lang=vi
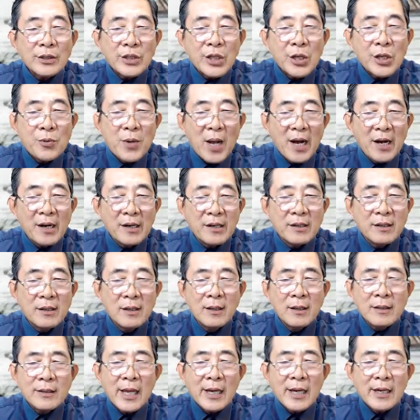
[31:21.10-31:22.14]
Tiêu ngự
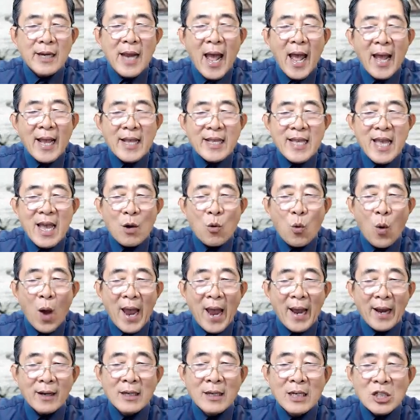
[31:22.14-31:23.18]
nhìn hai nha
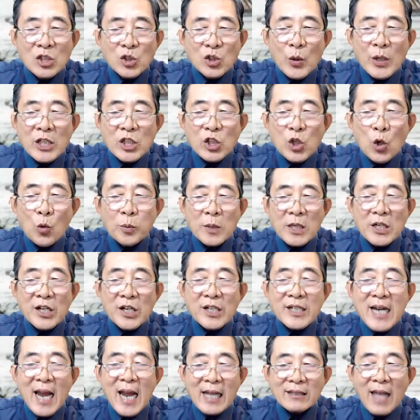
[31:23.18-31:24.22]
hoàng suýt chút
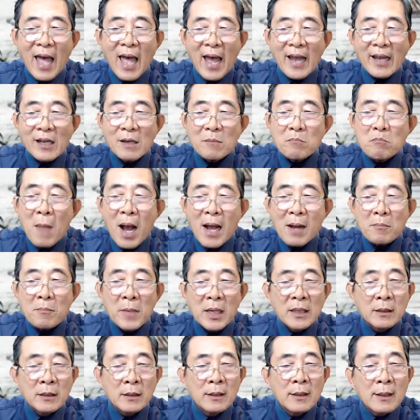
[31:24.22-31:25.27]
nữa ra tay bắt
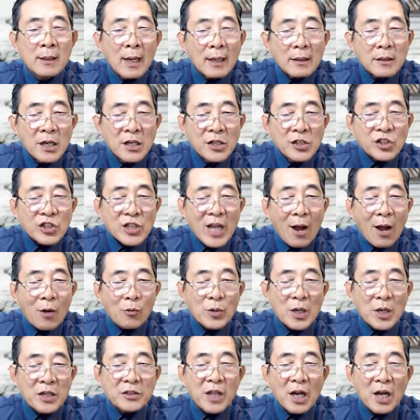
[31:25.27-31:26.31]
mình, đứng
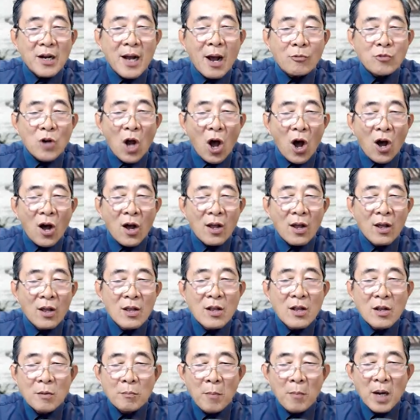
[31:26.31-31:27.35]
sau nữ tử áo đỏ,
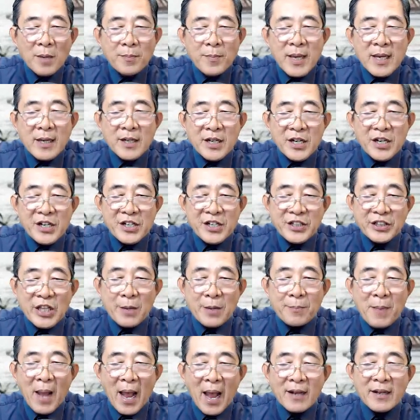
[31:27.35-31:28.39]
mới biết người
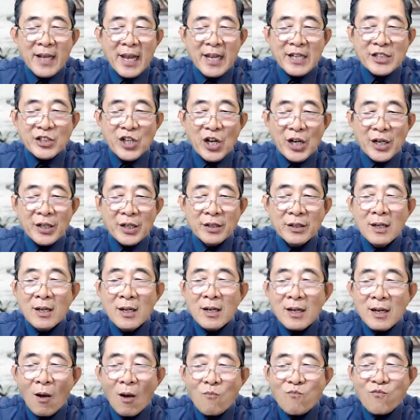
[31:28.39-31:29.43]
tìm hắn gây sự
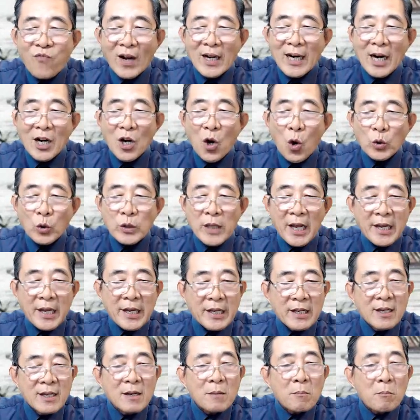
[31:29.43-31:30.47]
không phải là Lô
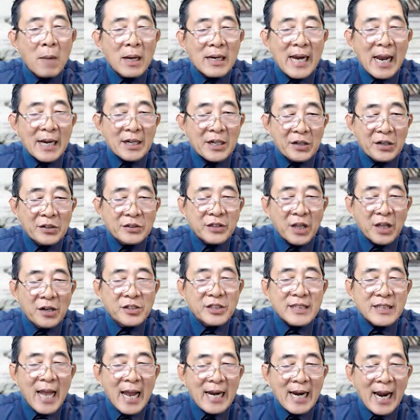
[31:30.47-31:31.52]
Thị mà là nữ tử
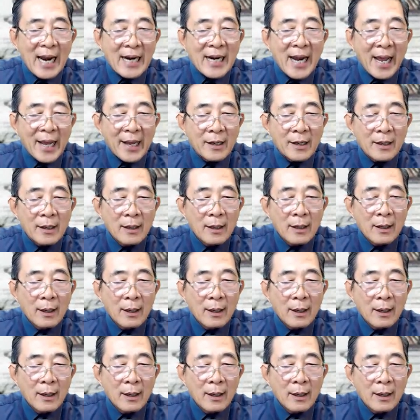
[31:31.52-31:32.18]
xa lạ này.